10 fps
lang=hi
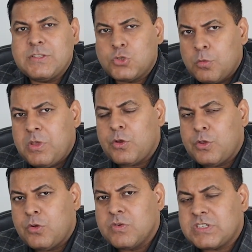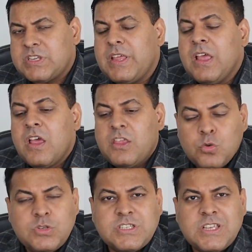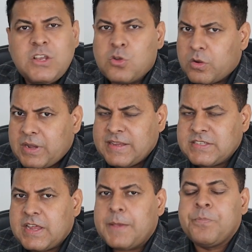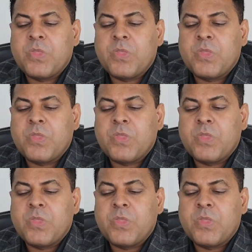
है जो भी कोई यूनिवर्सिटी यूजीसी रिकॉग्नाइज है